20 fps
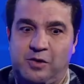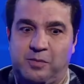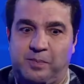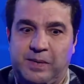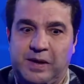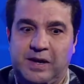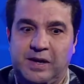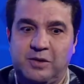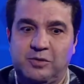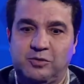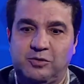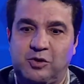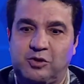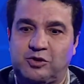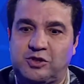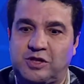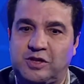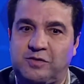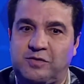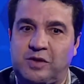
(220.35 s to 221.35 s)
período eu
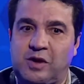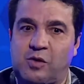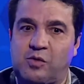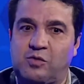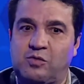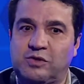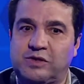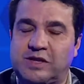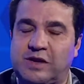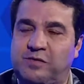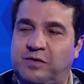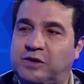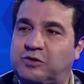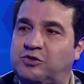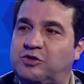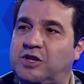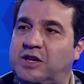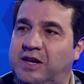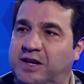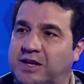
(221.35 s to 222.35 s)
tive alguns eventos
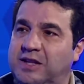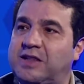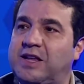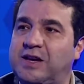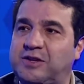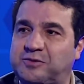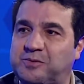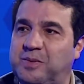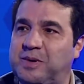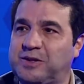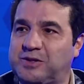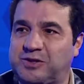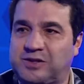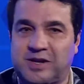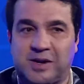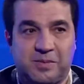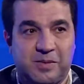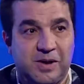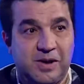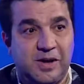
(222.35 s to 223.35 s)
de liquidez, como a gente
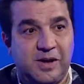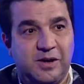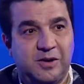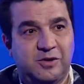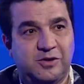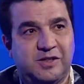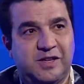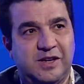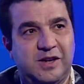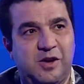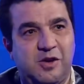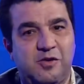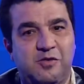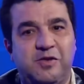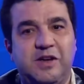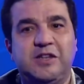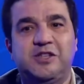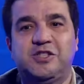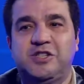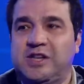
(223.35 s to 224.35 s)
chama. Uhum. Eu, sei, eu
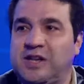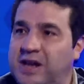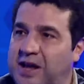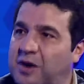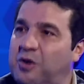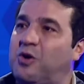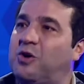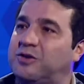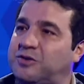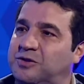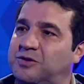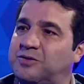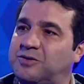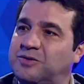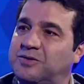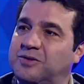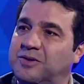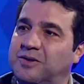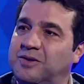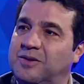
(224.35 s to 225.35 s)
vendi negócios.
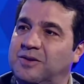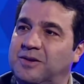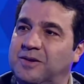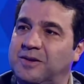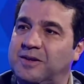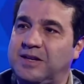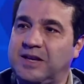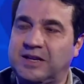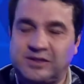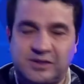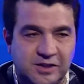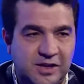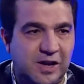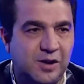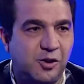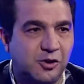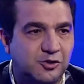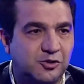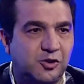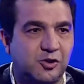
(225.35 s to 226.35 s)
E esse
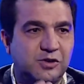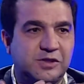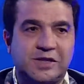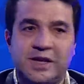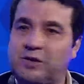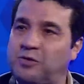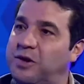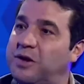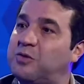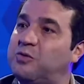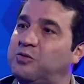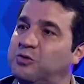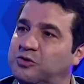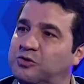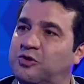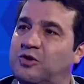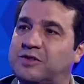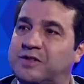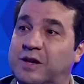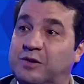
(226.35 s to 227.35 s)
negócio trouxeram recursos,
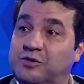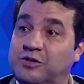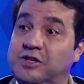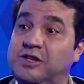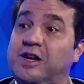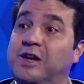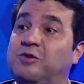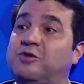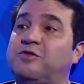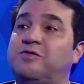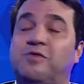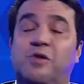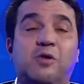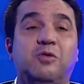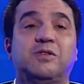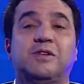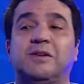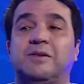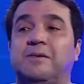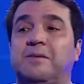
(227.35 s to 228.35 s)
trouxeram dinheiro de
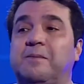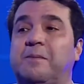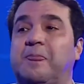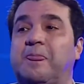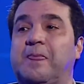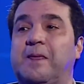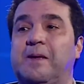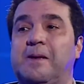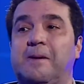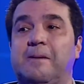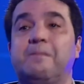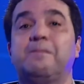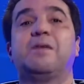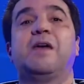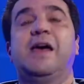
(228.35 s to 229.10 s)
volta. Foi retroalimentando.